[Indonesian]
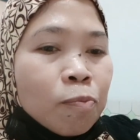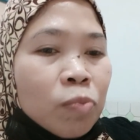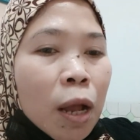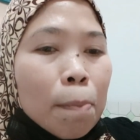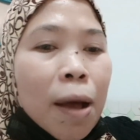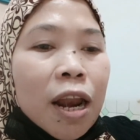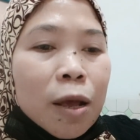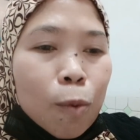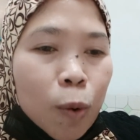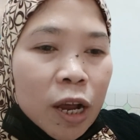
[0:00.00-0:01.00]
paling
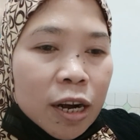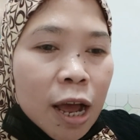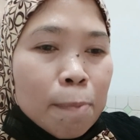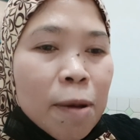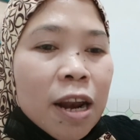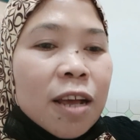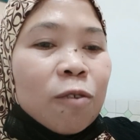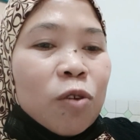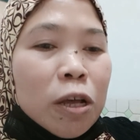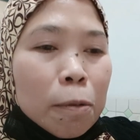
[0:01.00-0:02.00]
enak paling
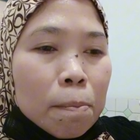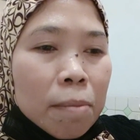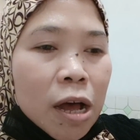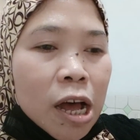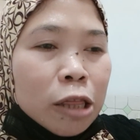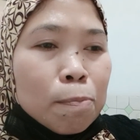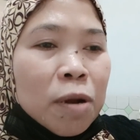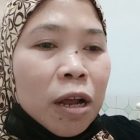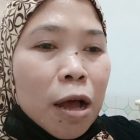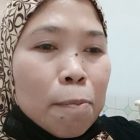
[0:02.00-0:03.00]
nikmat
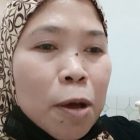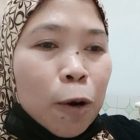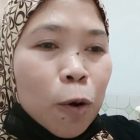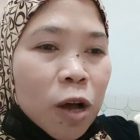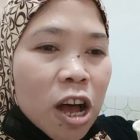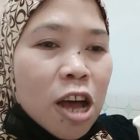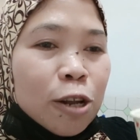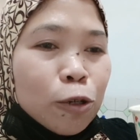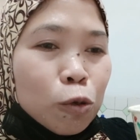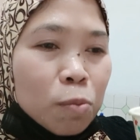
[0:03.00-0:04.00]
berkah barokah hari
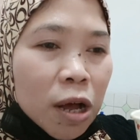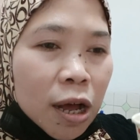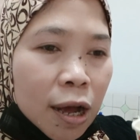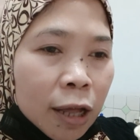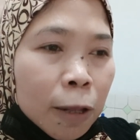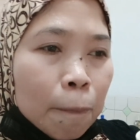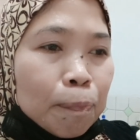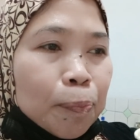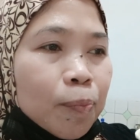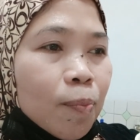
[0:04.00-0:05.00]
Jumat
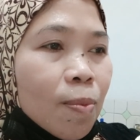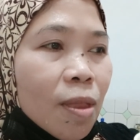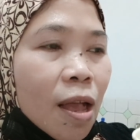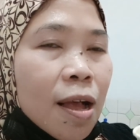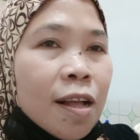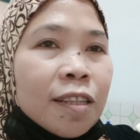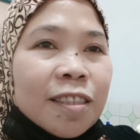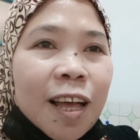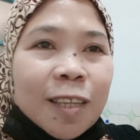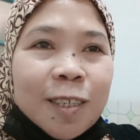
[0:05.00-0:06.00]

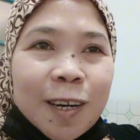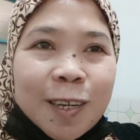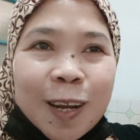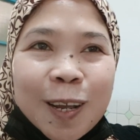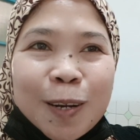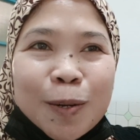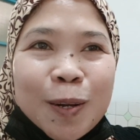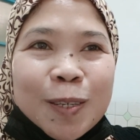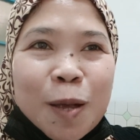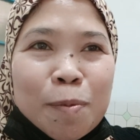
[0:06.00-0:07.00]
takjil dari Indonesia
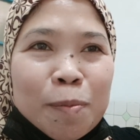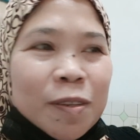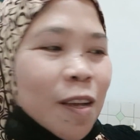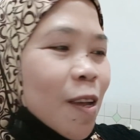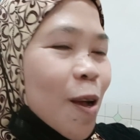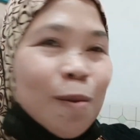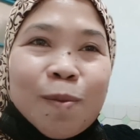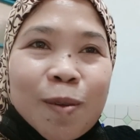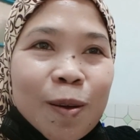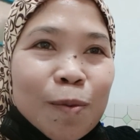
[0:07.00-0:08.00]
pemirsa ya Allah
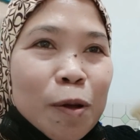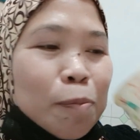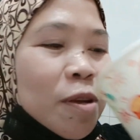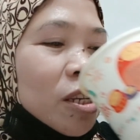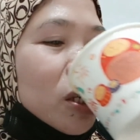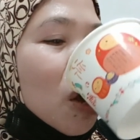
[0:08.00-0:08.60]
luar biasa